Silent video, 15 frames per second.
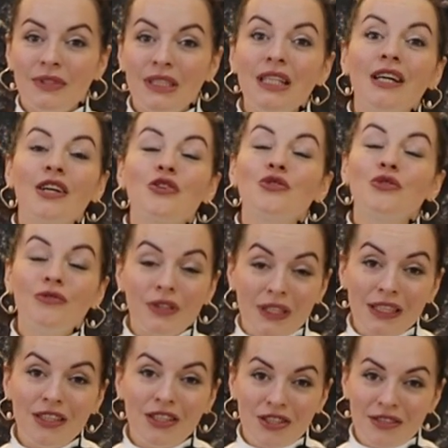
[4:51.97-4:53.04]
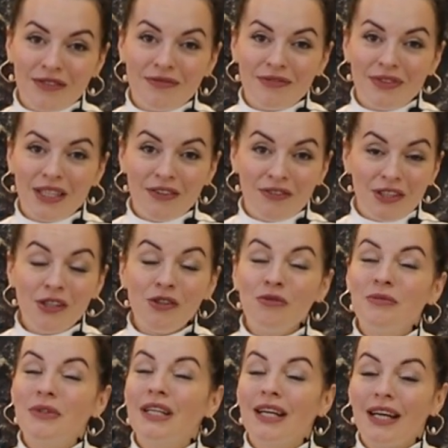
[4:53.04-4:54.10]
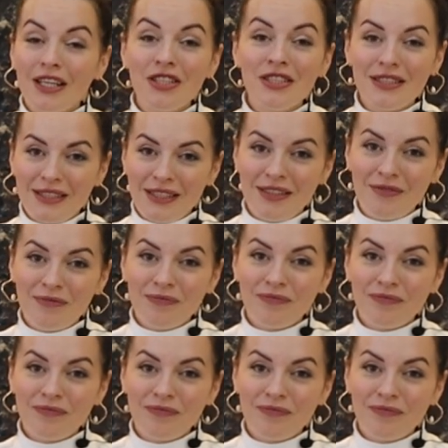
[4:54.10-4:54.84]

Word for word: «Ты хорошо выглядишь», — говорил он мне каждый день.